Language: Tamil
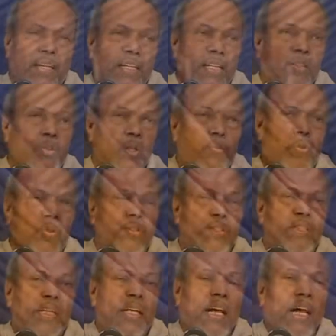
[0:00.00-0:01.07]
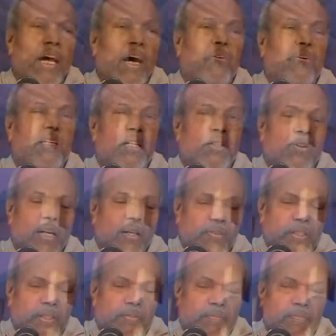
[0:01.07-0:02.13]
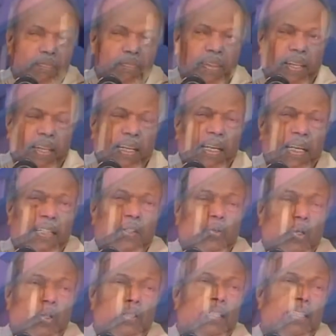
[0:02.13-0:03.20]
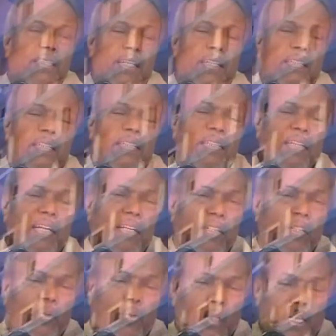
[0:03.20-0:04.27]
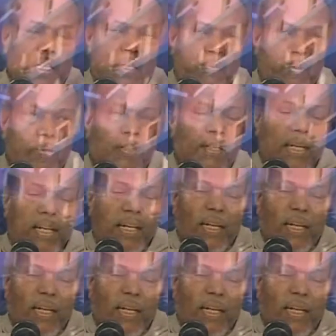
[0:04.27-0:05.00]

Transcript: வணங்கிறேன்னு சொல்லும்போது அவர் நீடு வாழ வேண்டும் இந்த குடு இந்த இந்த குடியில் இருப்பவர்கள்